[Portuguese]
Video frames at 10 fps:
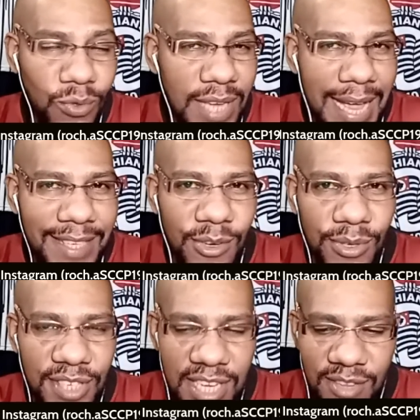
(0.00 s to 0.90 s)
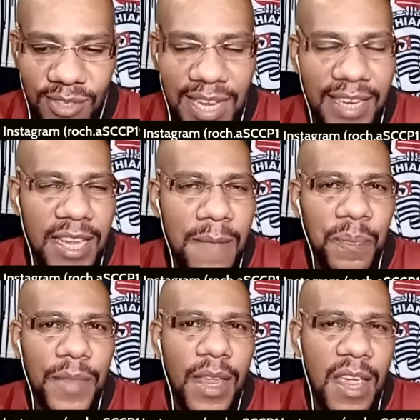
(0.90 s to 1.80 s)
raciocínios aqui
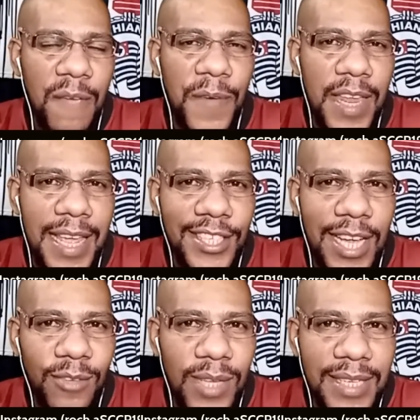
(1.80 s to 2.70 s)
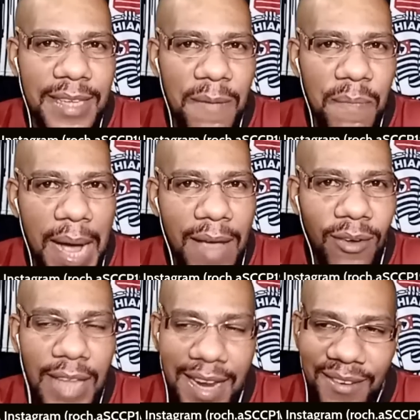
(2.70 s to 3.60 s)
referente a Duda Sampaio.
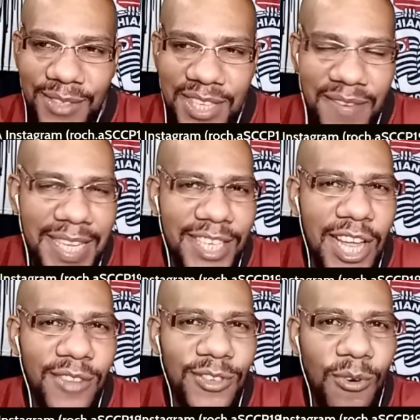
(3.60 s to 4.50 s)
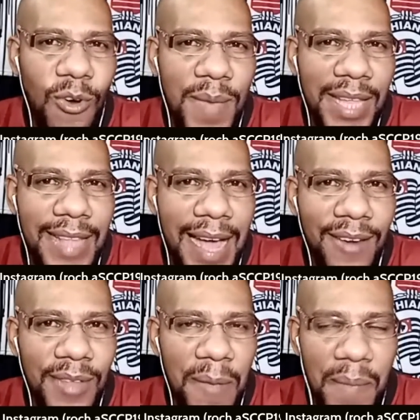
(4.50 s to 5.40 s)
Claro que você vai deixar no seu
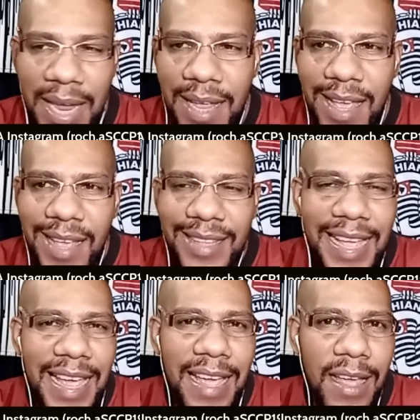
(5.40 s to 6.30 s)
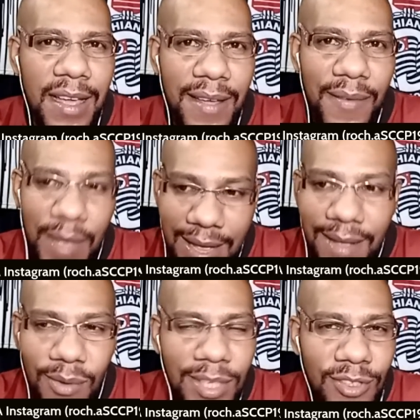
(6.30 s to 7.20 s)
comentário também, né, a,
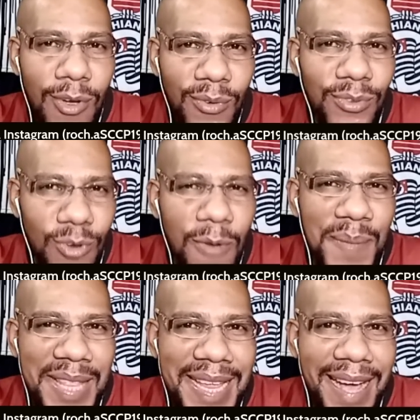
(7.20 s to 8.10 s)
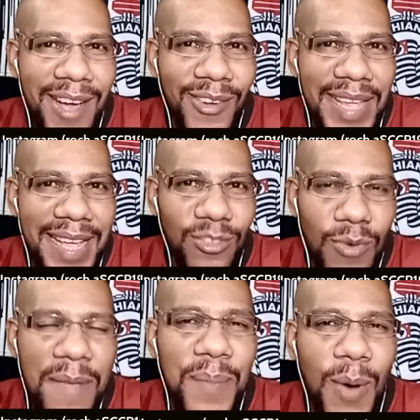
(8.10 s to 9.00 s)
a sua, sua, opinião, né, a
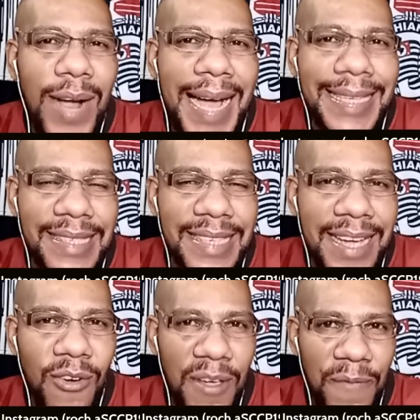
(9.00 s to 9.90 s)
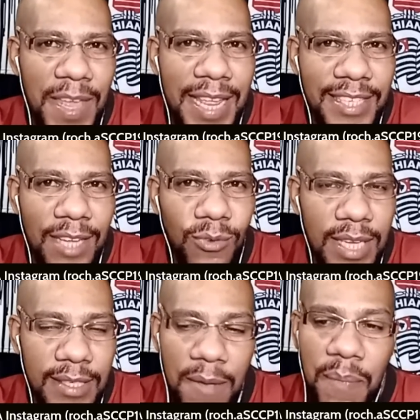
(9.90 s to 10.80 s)
sua empolgação referente a
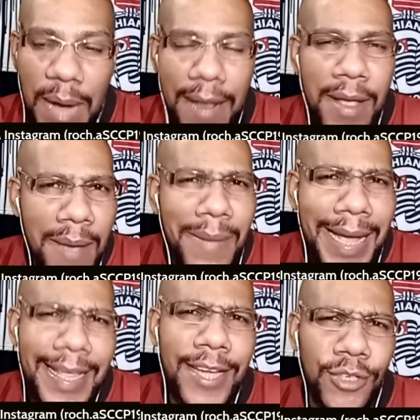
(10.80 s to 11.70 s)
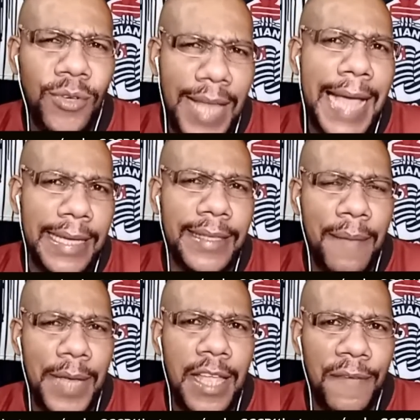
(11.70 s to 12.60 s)
Duda Sampaio. Mas deixa o like
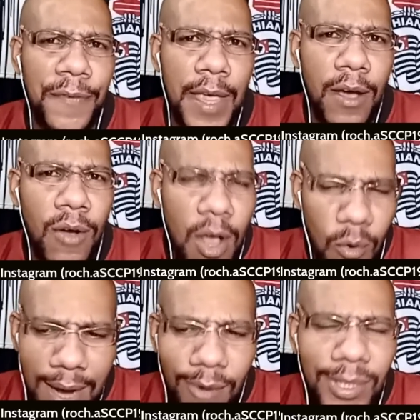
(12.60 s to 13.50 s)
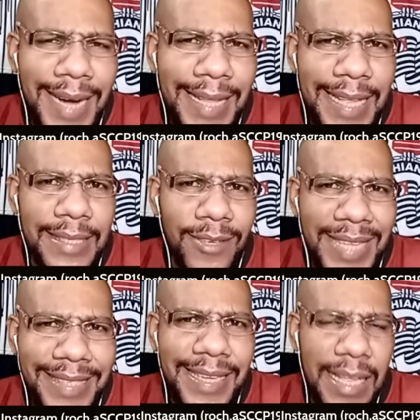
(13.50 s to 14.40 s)
também, né, Fiel? Uma contratação
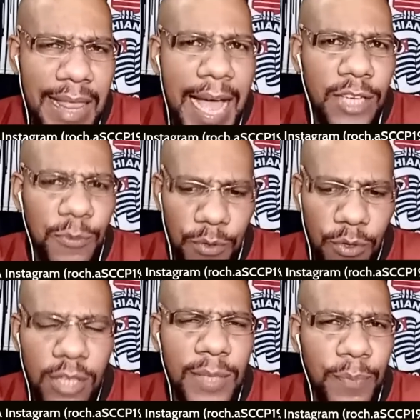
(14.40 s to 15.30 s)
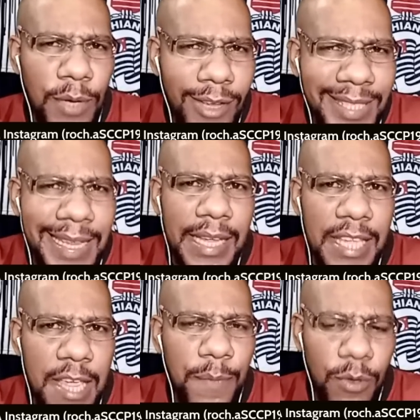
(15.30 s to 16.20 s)
desse quilate para nosso, para nossa
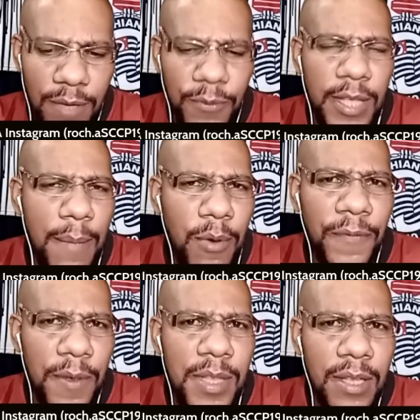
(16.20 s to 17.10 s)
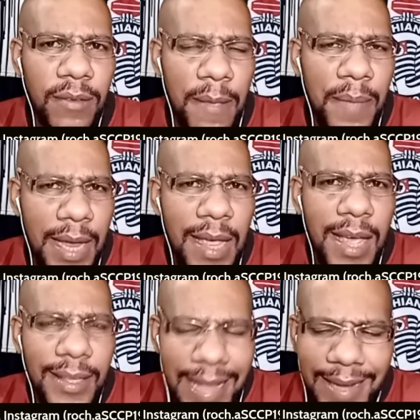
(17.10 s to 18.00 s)
equipe, para o nosso futebol feminino também,
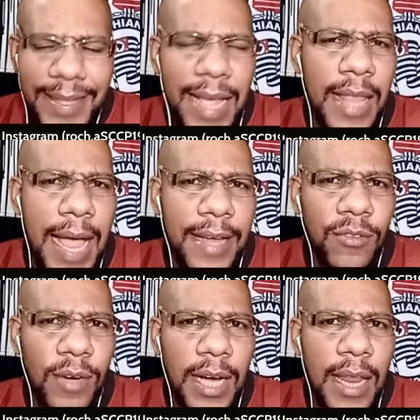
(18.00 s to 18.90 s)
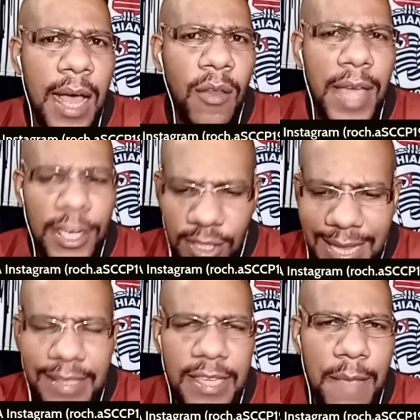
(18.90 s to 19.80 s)
tem que ter like no canal, né? A gente
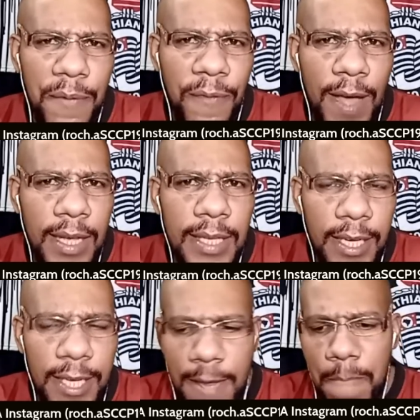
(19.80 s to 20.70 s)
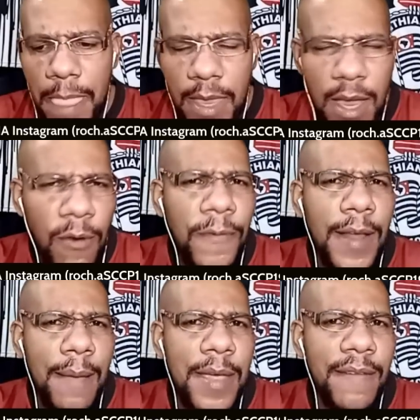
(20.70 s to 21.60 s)
está sempre falando aqui e eu vou
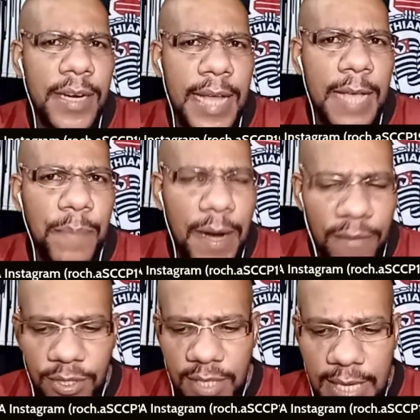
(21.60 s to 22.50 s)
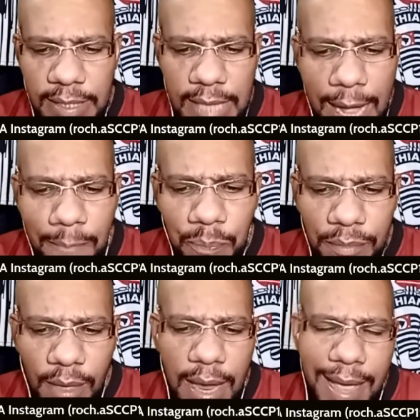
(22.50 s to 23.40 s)
falar bem a verdade para vocês, tá?
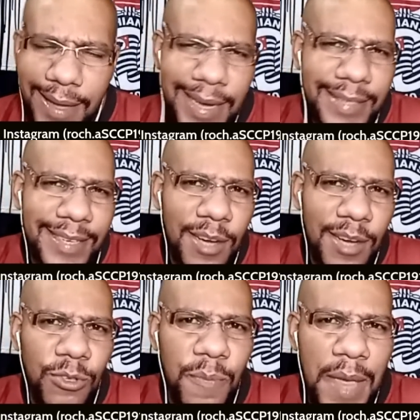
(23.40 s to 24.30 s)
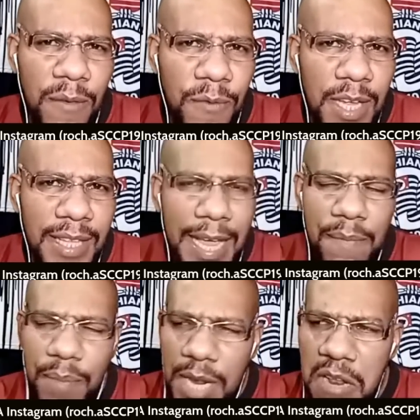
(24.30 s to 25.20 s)
É, que ela seja muito bem-vinda e
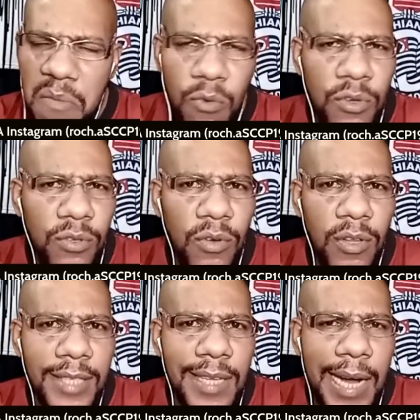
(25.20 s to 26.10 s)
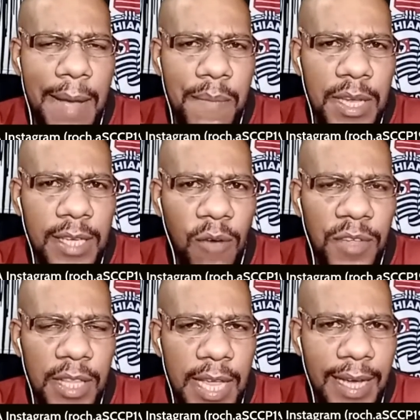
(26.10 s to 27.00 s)
brilhe muito com nossa camisa
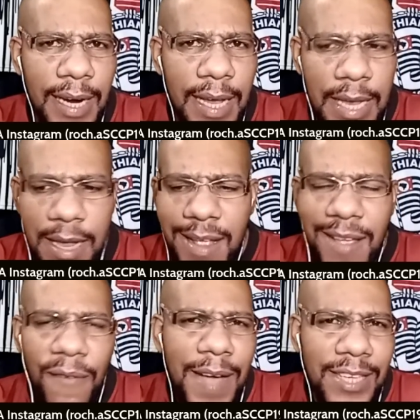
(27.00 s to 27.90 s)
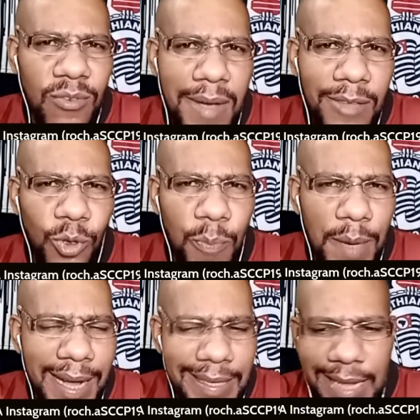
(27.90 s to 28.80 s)
alvinegra aí. Faça uma
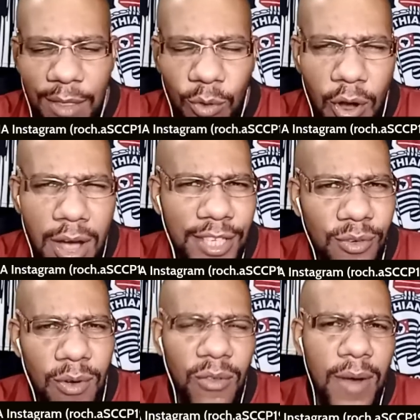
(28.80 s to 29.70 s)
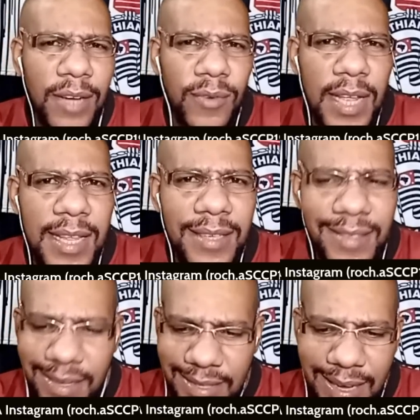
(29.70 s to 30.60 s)
dupla casanote. Quando o Arthur Elias
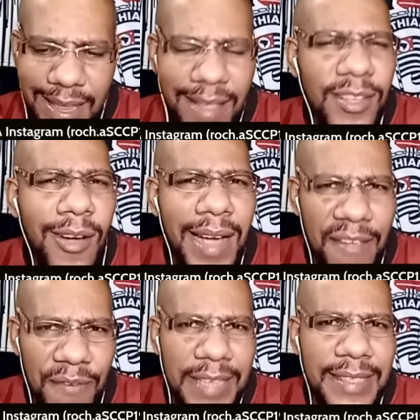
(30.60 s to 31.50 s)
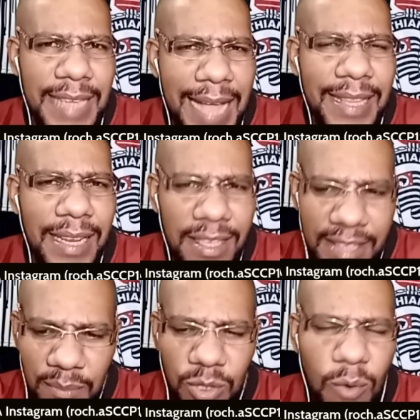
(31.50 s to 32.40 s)
quiser que dá uma revezada ali,
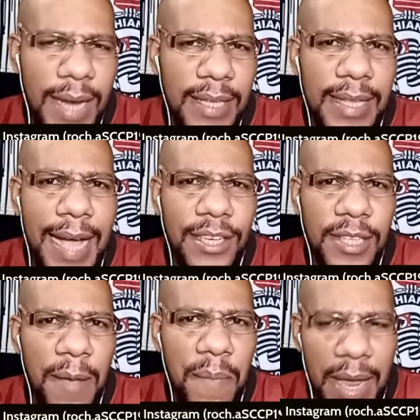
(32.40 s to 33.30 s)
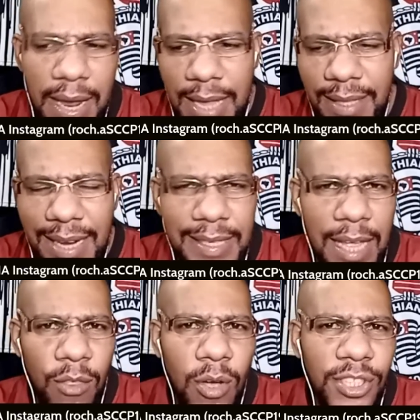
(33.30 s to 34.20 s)
temos qualidade também entre a
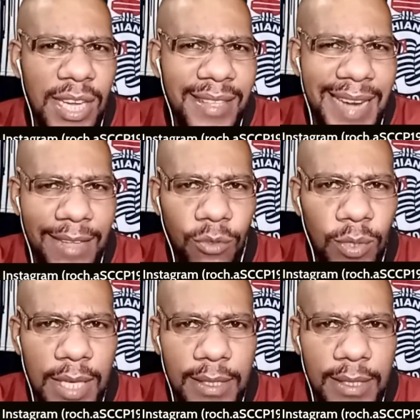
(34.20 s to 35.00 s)
Zanotti, entre a Duda